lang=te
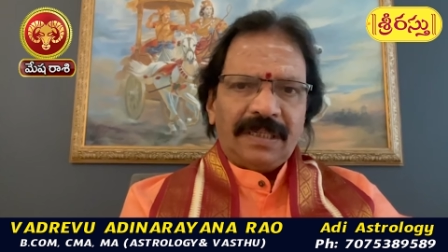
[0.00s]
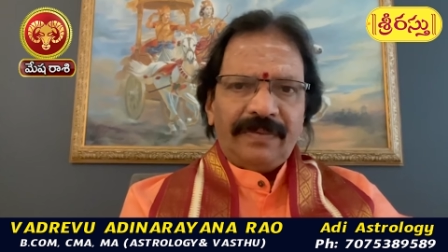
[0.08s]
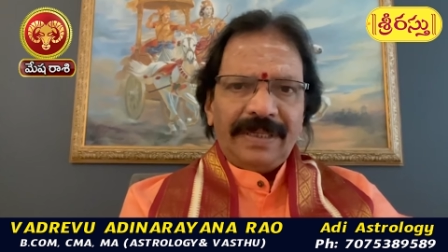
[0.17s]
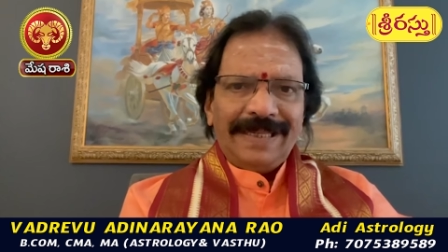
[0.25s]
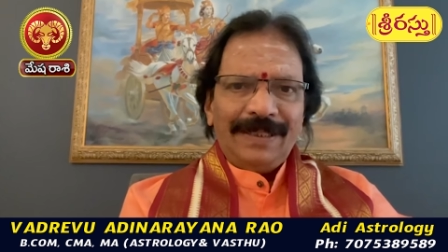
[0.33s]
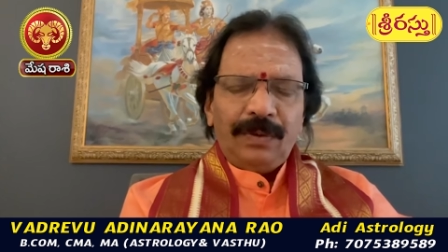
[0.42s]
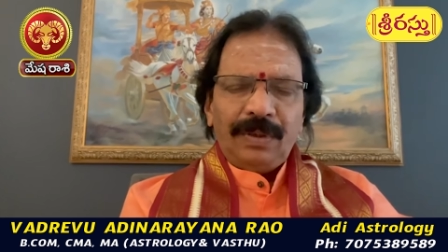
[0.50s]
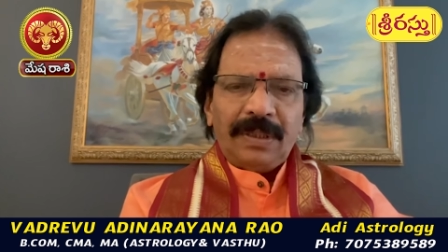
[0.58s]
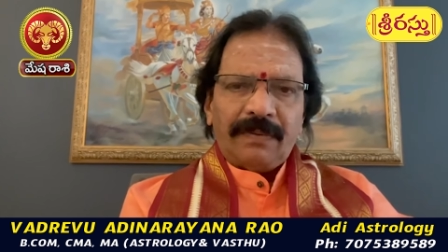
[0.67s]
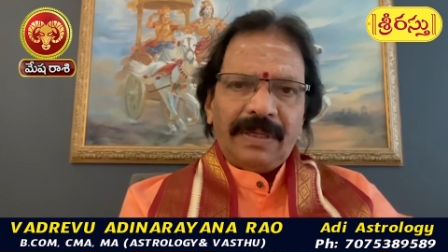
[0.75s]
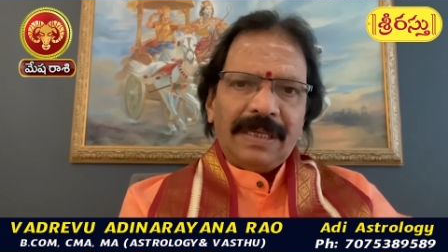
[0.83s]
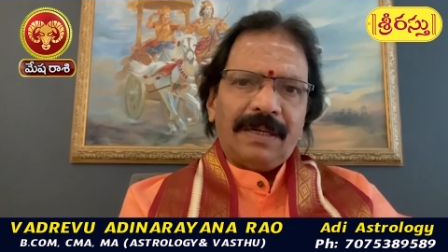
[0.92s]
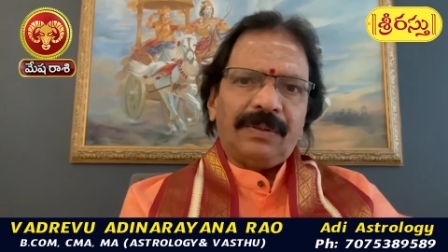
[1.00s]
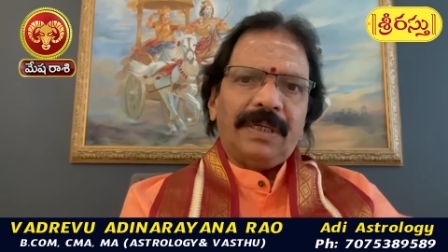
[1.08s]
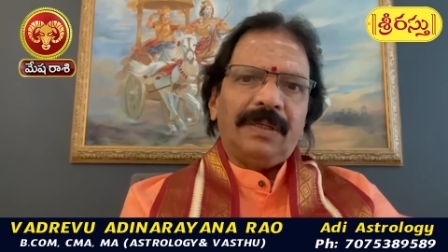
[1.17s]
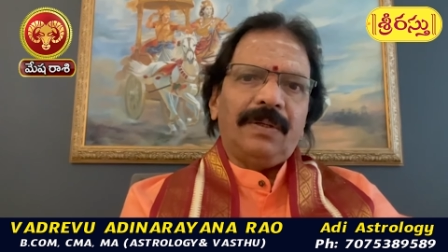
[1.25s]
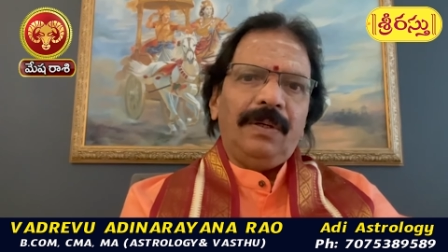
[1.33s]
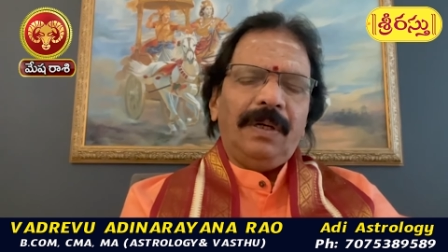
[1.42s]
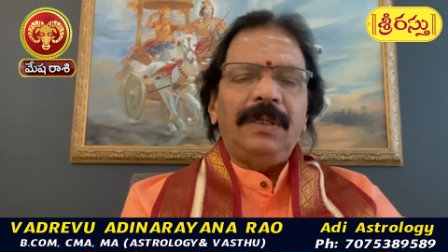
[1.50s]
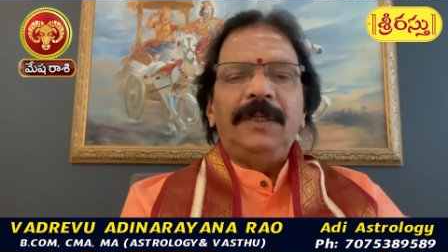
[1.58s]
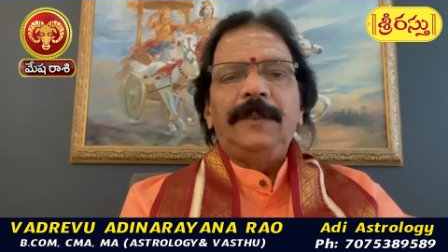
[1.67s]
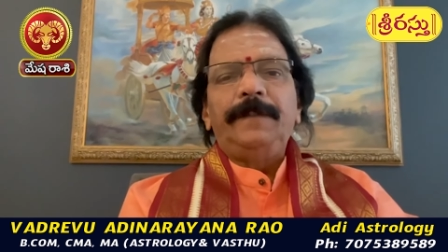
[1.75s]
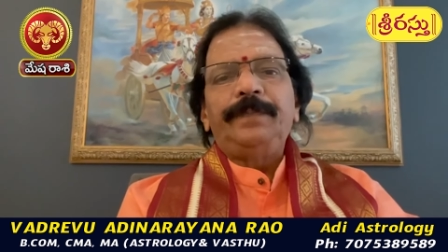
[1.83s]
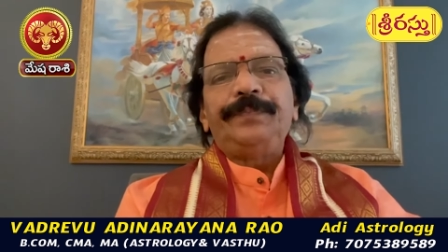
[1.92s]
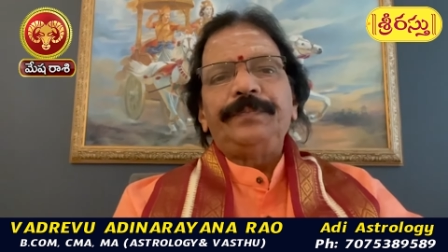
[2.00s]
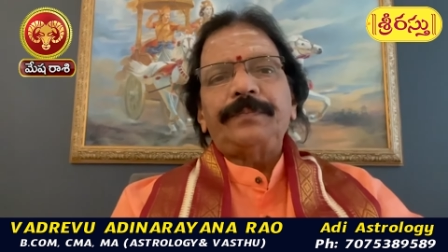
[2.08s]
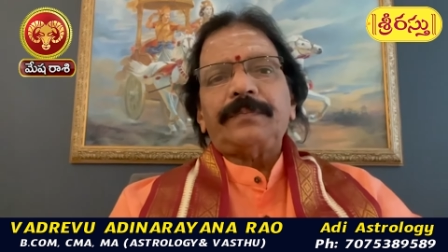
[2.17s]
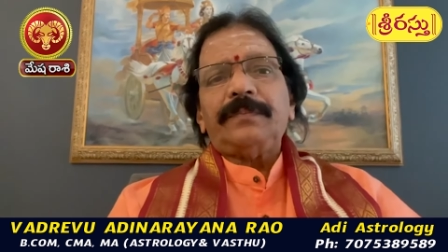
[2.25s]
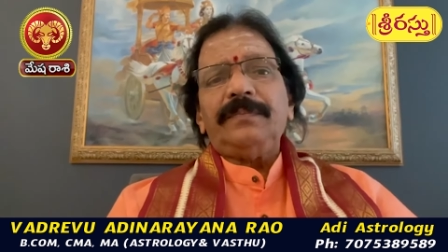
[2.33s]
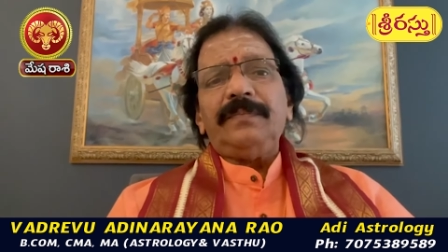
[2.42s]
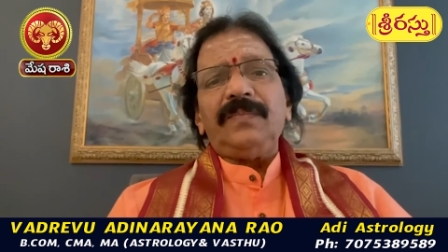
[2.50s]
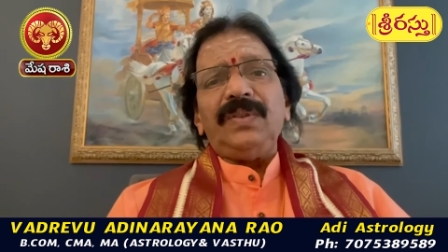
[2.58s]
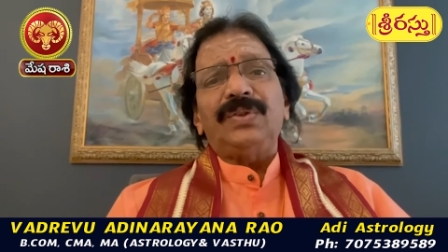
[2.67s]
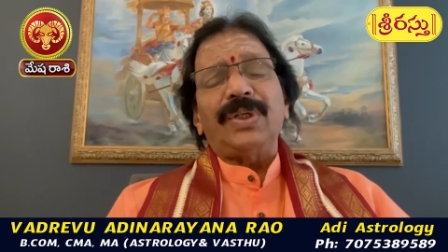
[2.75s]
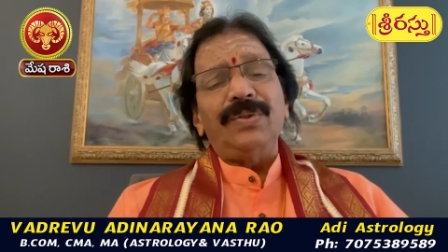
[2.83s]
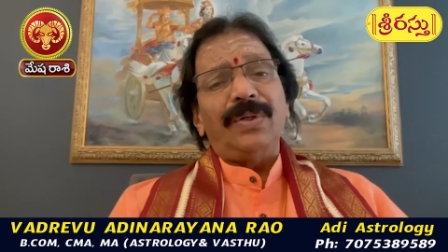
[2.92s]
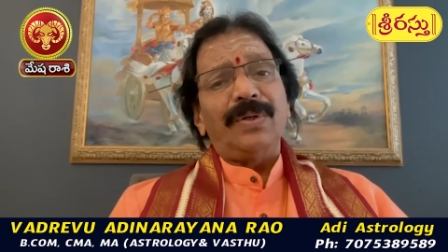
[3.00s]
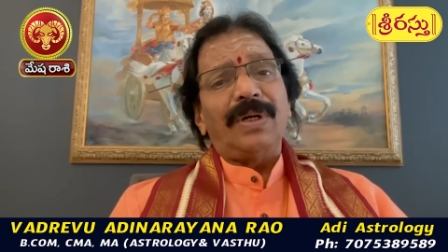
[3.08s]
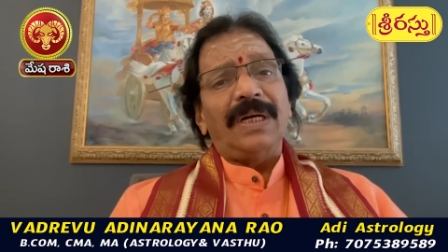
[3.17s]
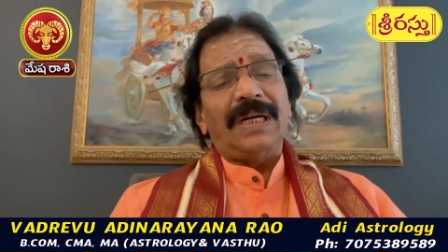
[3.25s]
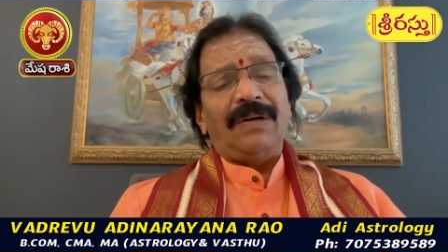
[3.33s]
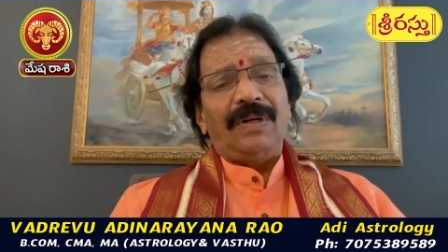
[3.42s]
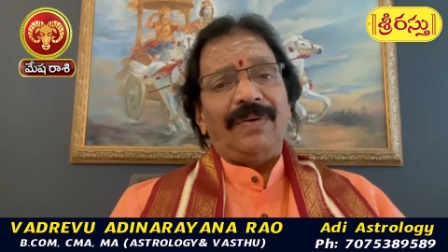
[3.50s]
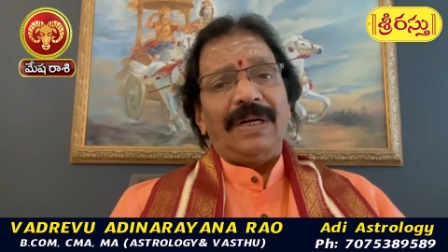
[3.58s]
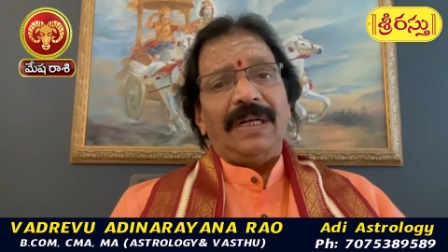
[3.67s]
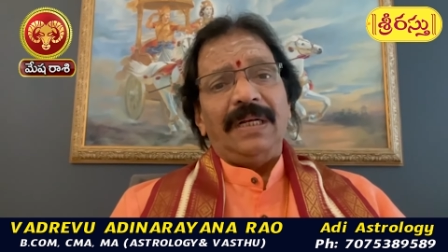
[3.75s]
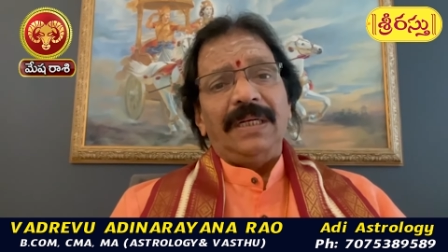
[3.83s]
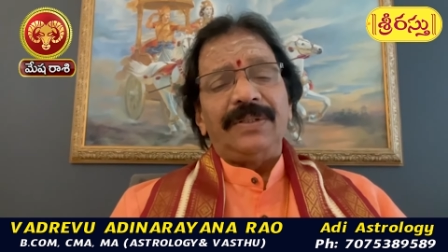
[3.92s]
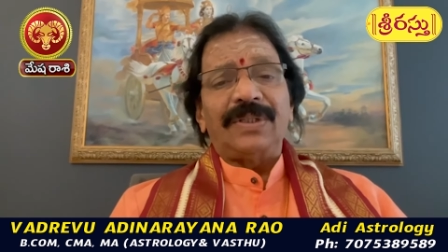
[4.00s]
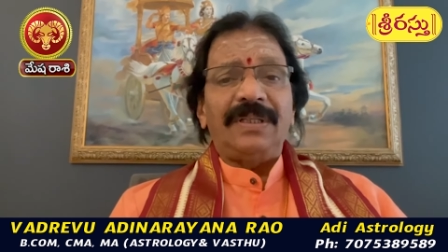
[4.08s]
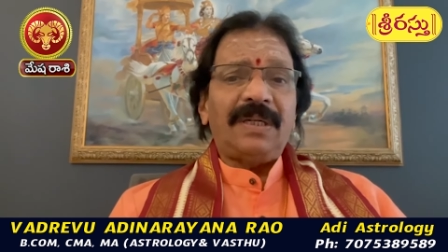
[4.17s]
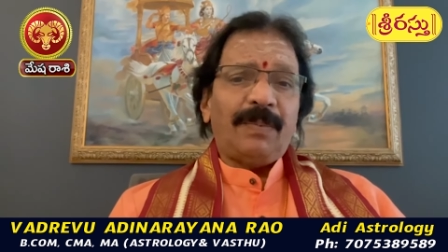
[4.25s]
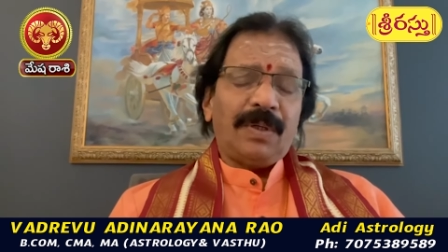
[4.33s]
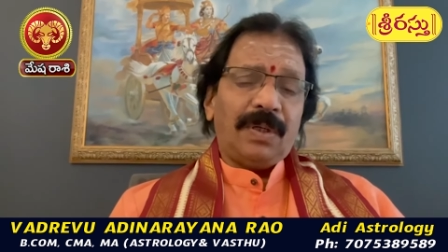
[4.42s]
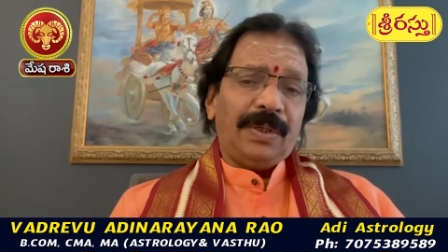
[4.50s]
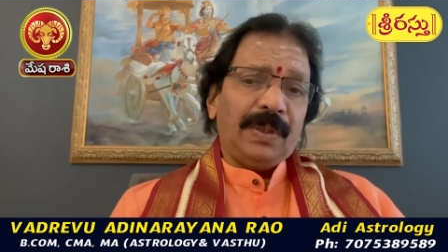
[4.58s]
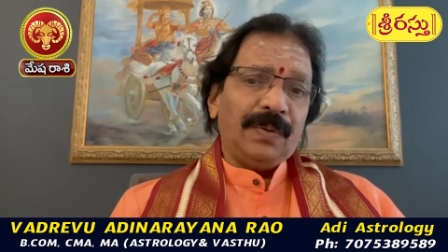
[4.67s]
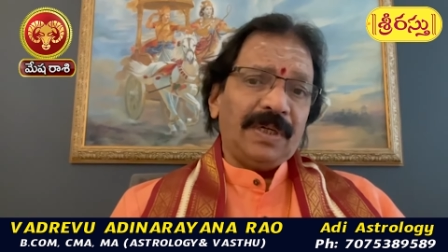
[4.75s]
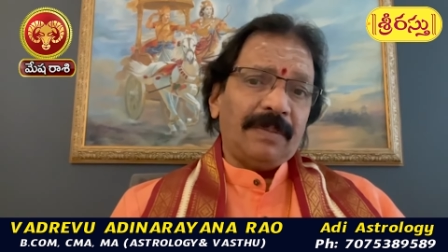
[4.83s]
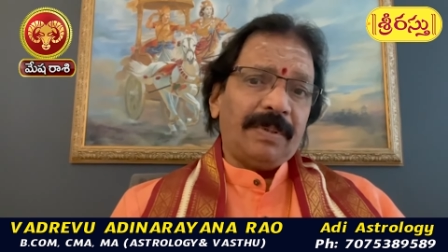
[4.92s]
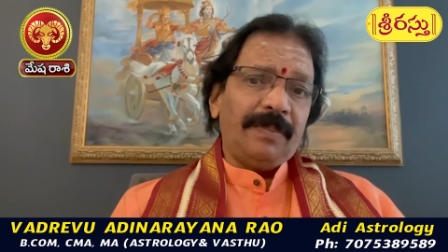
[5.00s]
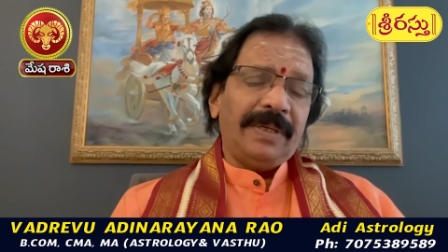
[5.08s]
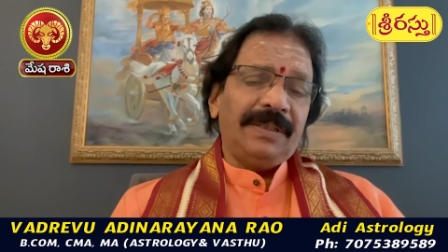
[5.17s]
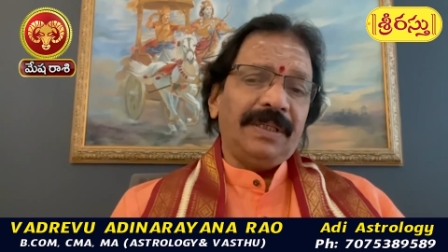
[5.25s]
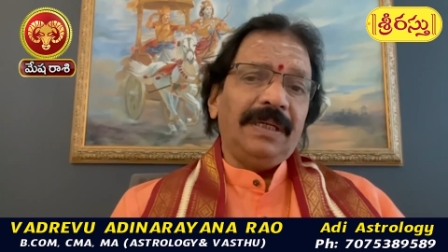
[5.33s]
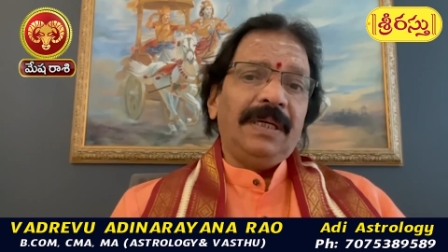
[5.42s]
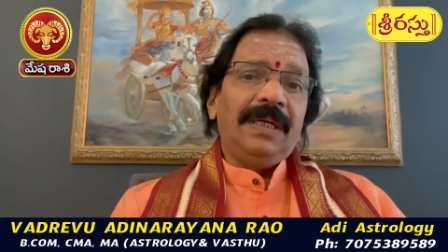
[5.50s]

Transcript: ఇరవై ఐదు ఇరవై ఆరు తారీఖుల్లో చంద్రుడు కూడా రావడం వలన చంద్రమంగళ యోగం ఏర్పడిపోయింది